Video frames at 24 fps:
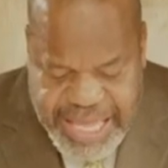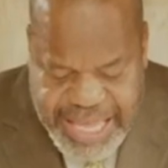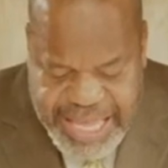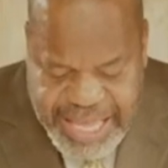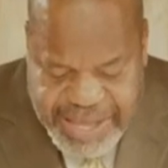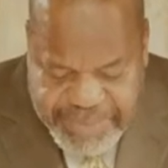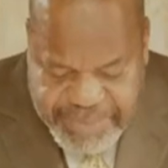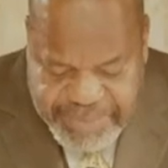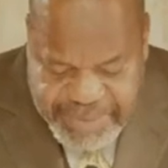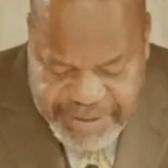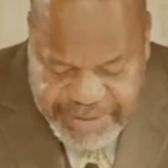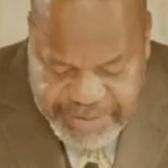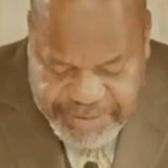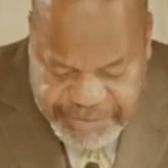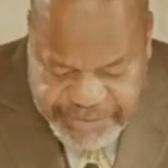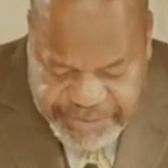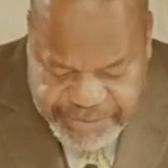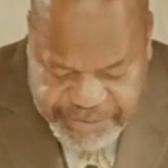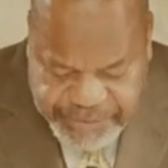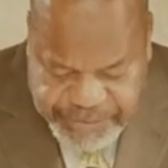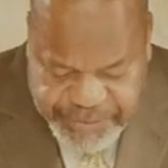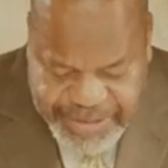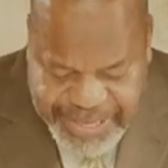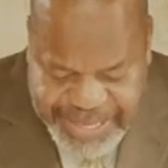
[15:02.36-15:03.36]
et mes
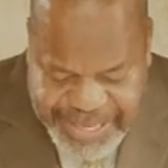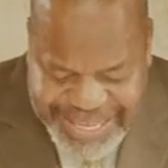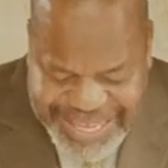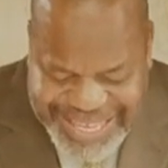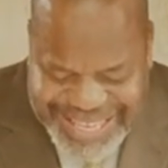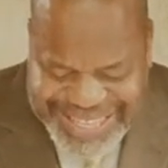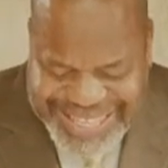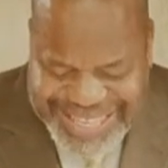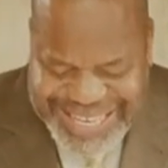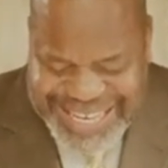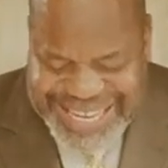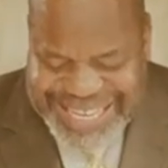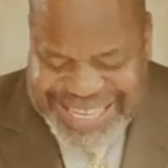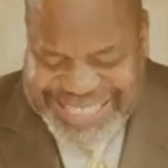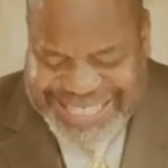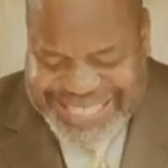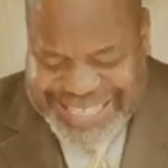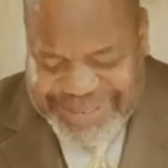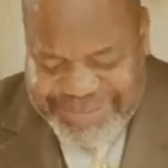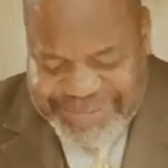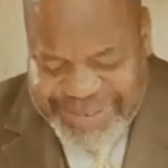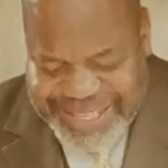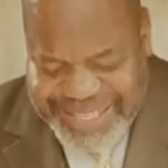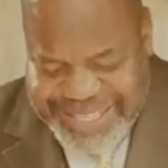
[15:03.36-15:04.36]
filles de
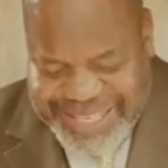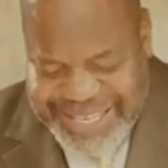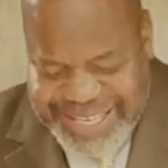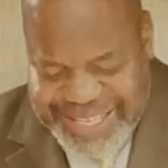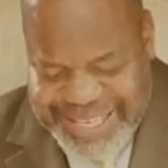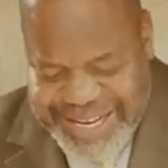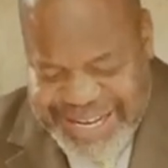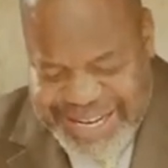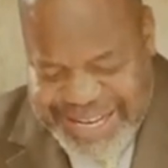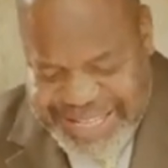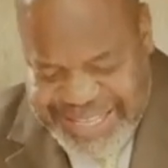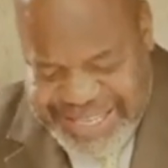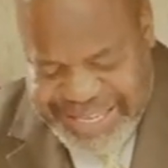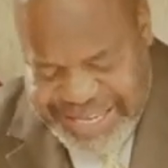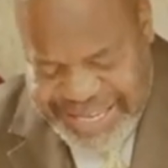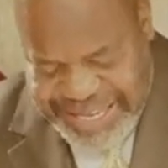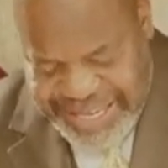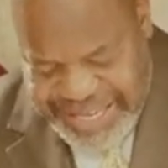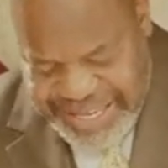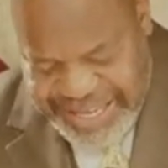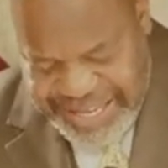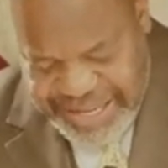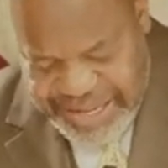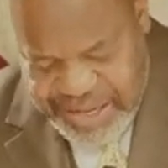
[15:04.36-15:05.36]
l'extrémité de la
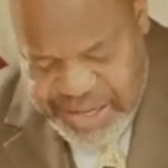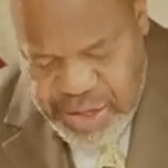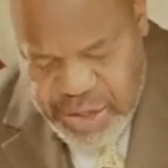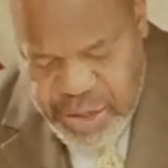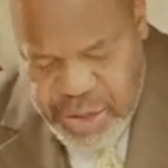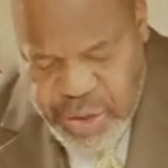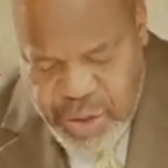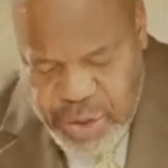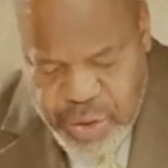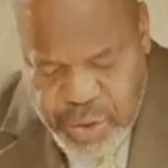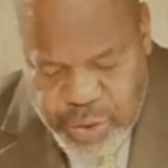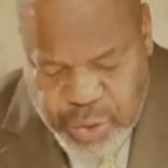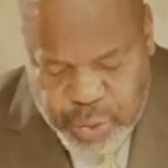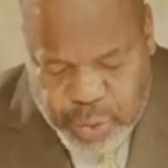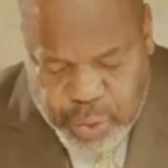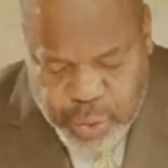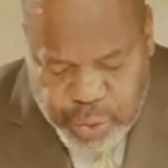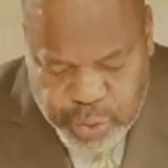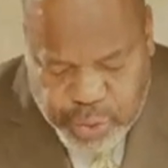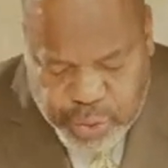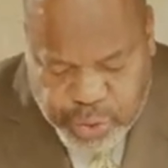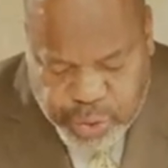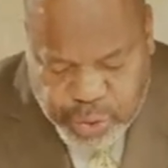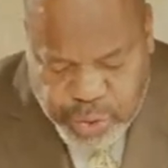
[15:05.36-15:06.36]
terre,
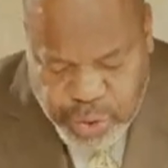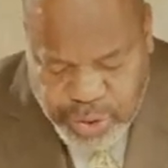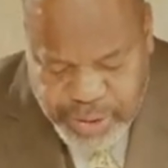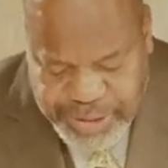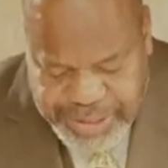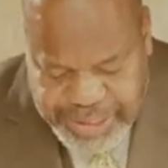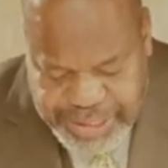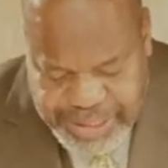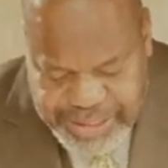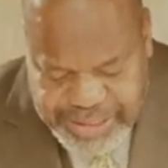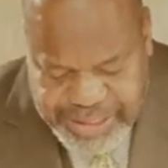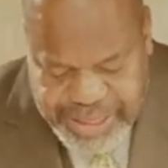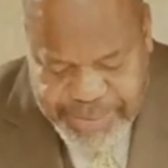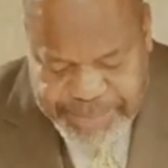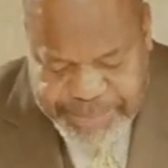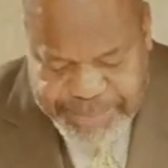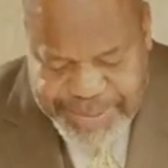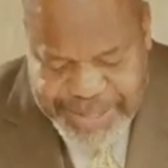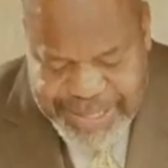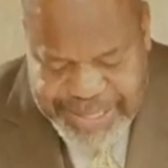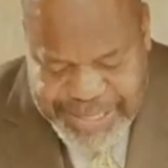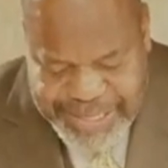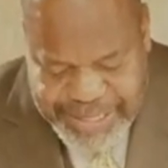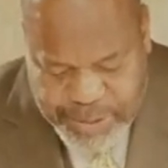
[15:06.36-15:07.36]
tous ceux qui
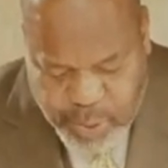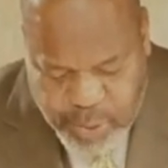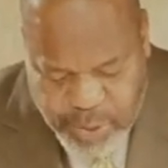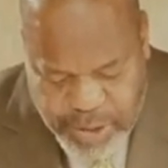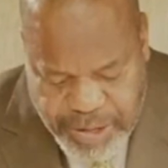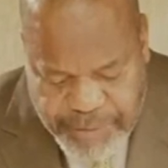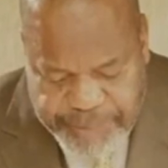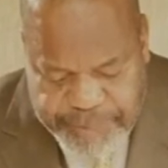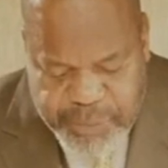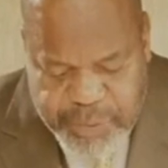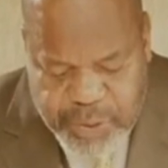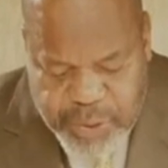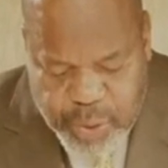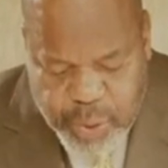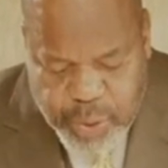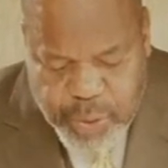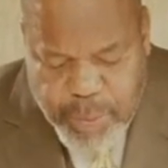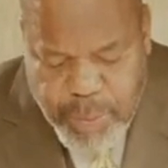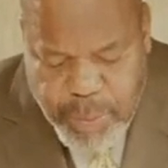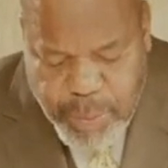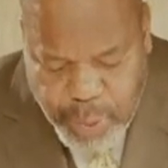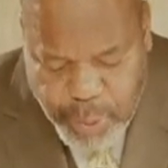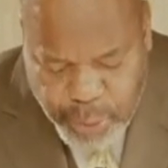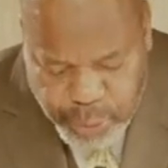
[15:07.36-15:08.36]
s'appellent des quoi De
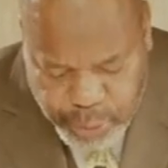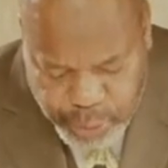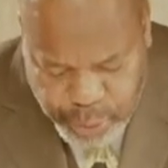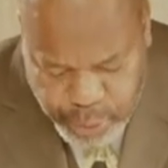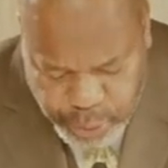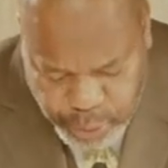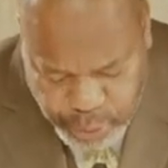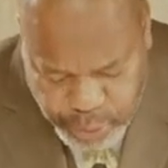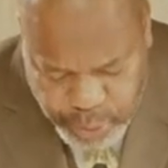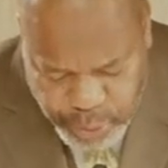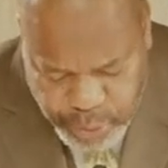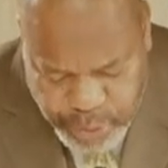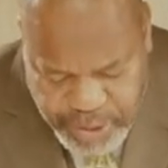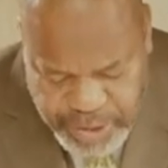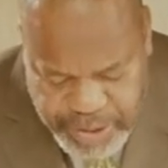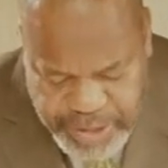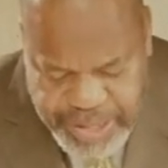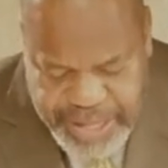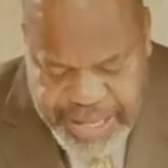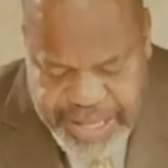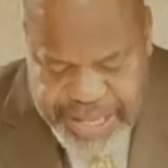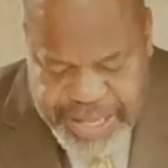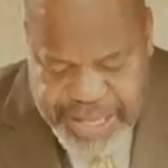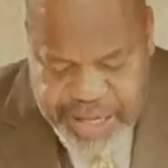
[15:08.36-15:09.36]
mon nom,
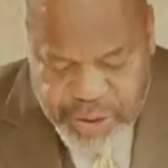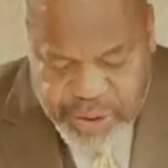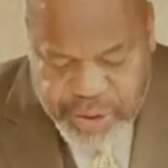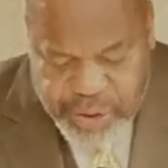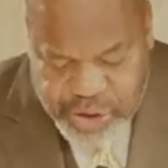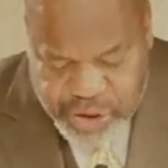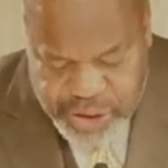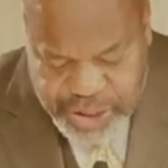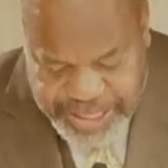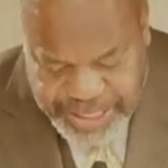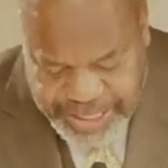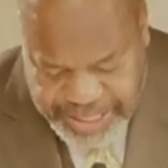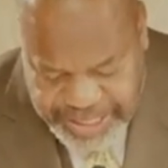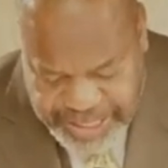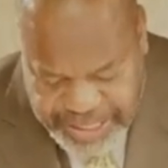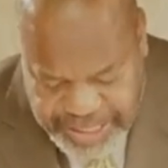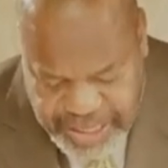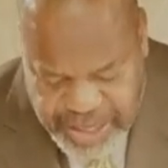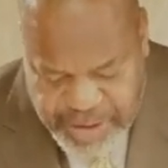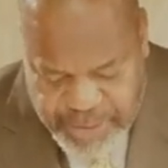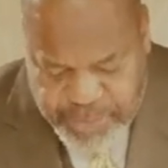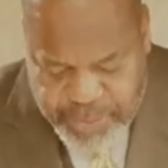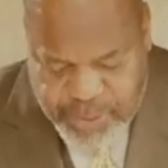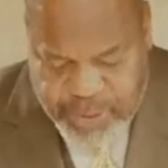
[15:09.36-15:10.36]
et que j'ai
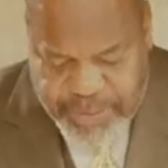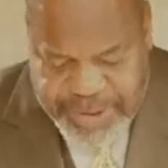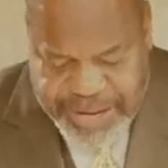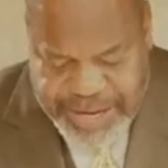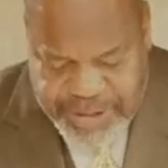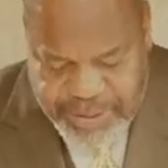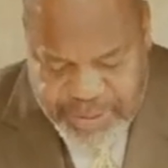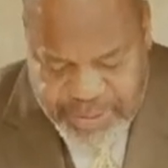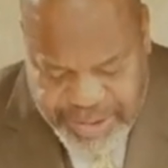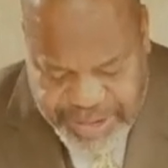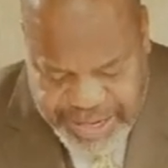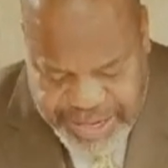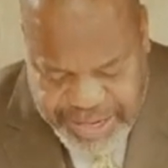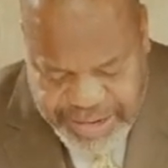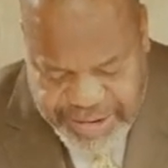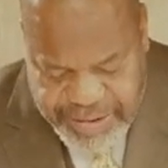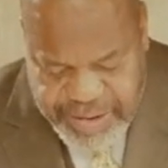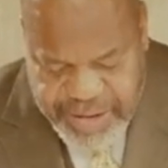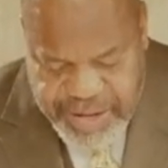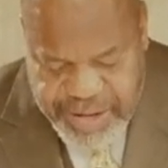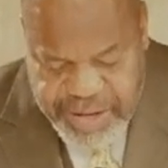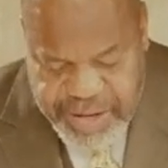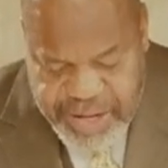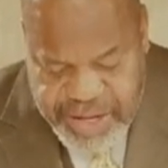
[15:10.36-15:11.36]
créé pour ma gloire,
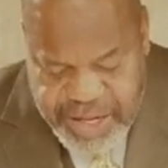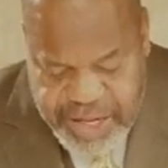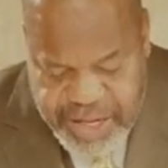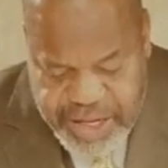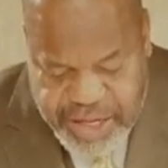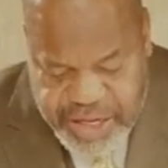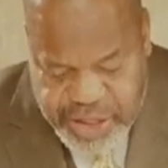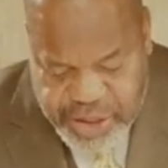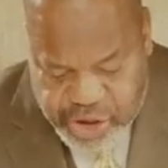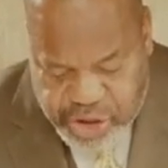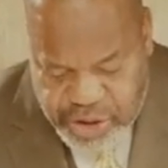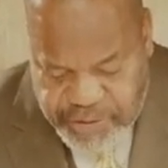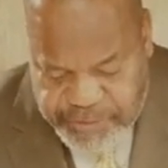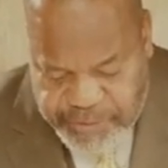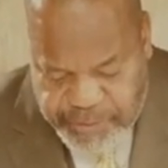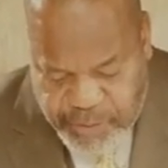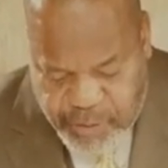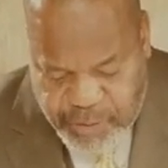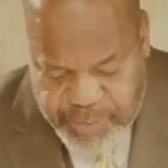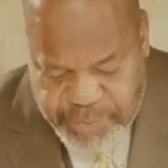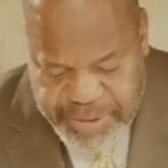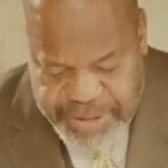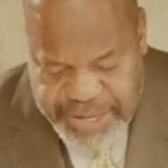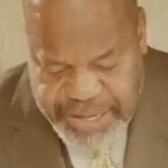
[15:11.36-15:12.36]
et que j'ai
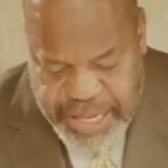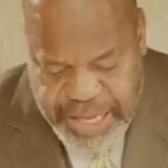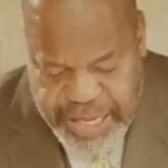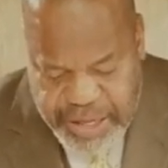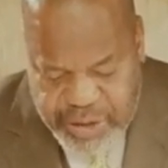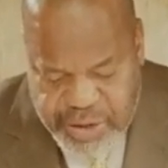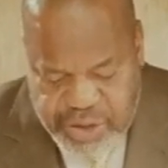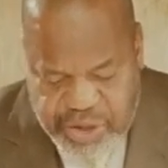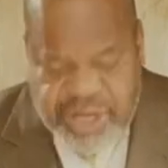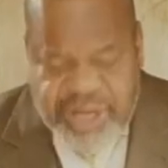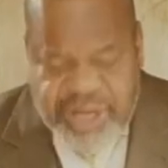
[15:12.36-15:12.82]
formé et que